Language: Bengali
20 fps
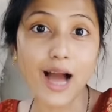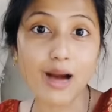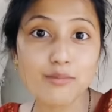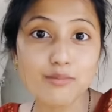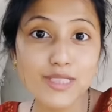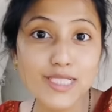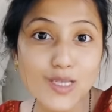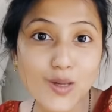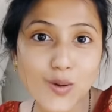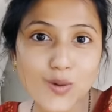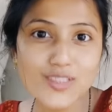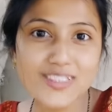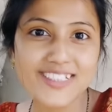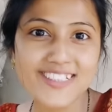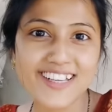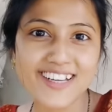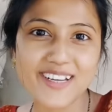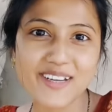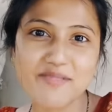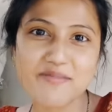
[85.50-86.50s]
আমি করতে
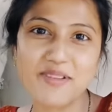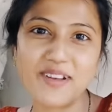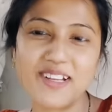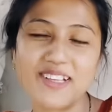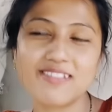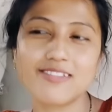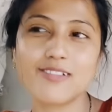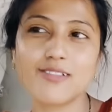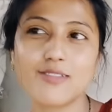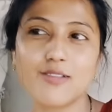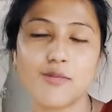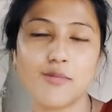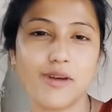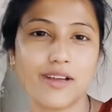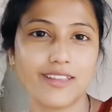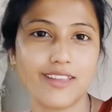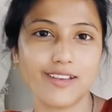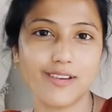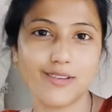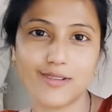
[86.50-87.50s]
থাকি বলে তো
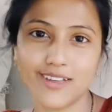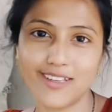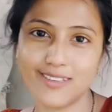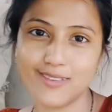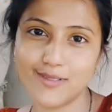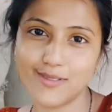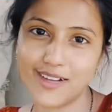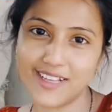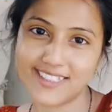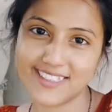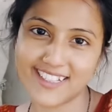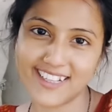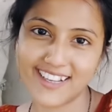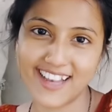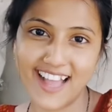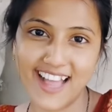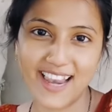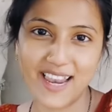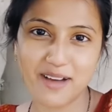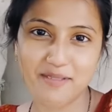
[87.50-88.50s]
তোমাদেরও কিন্তু আজকে
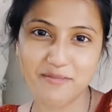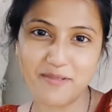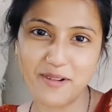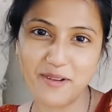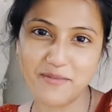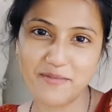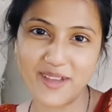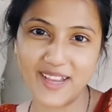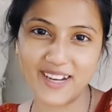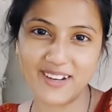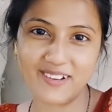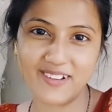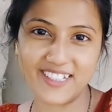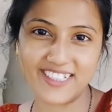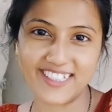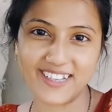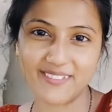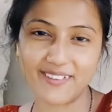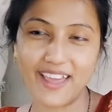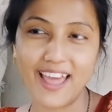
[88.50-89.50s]
লালা পুরো বের হয়ে
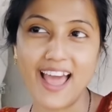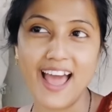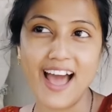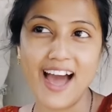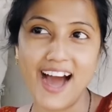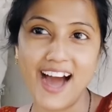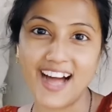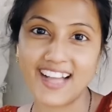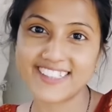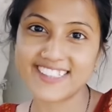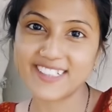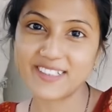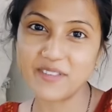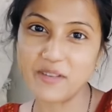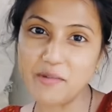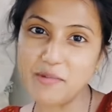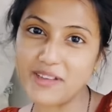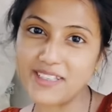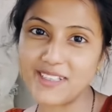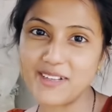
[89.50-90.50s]
যাবে আজকে
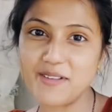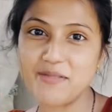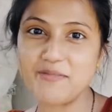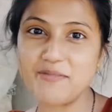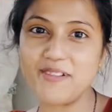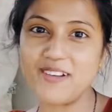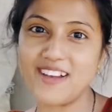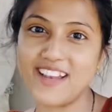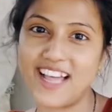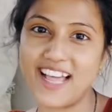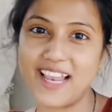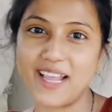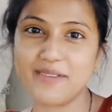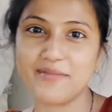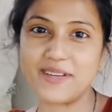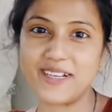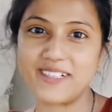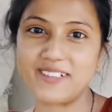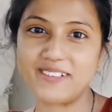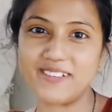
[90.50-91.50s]
তোমাদেরও পুরো লালা
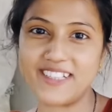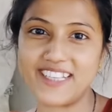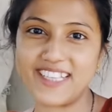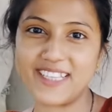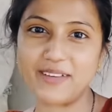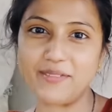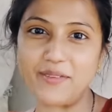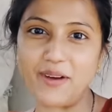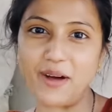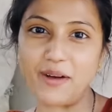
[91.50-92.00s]
বের করিয়ে দেবো